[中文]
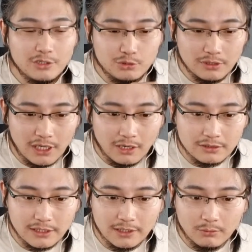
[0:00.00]
说到
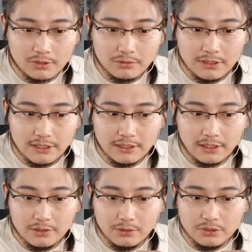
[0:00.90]
这个，我说这
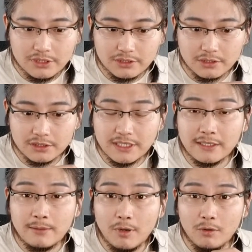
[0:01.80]
个，尤其是现在包